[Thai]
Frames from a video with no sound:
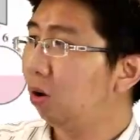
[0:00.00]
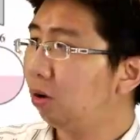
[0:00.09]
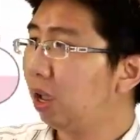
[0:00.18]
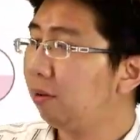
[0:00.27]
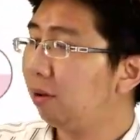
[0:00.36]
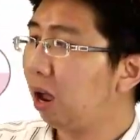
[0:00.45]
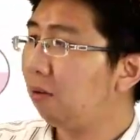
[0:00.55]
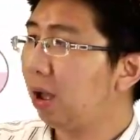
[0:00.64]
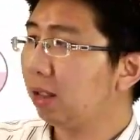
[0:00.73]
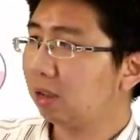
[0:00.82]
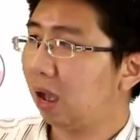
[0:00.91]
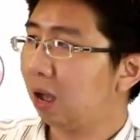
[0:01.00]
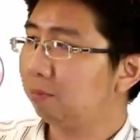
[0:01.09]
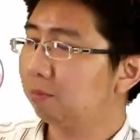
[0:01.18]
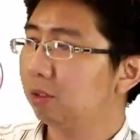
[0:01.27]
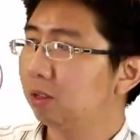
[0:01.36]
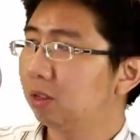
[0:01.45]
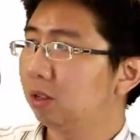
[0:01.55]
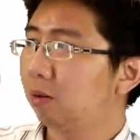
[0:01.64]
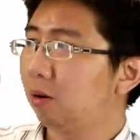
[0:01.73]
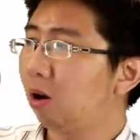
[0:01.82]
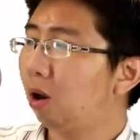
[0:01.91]
เคเวลาวาดกราฟ
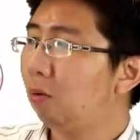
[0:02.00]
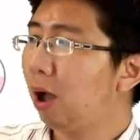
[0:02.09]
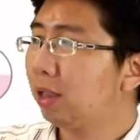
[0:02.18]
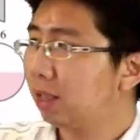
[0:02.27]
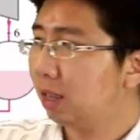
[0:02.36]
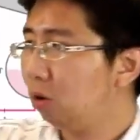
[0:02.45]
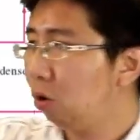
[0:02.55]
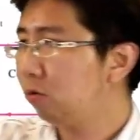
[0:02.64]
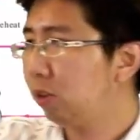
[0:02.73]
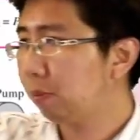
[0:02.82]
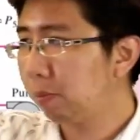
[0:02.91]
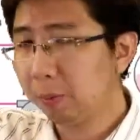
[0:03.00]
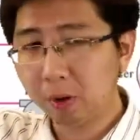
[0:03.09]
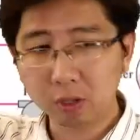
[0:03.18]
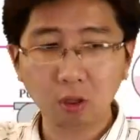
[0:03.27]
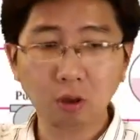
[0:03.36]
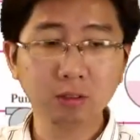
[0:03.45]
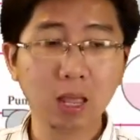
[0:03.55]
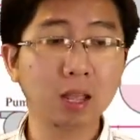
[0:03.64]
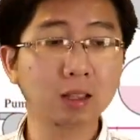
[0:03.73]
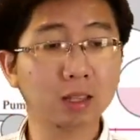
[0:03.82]
พอเราวาดแซดโดมเสร็จปุ๊บเราจะต้องสร้าง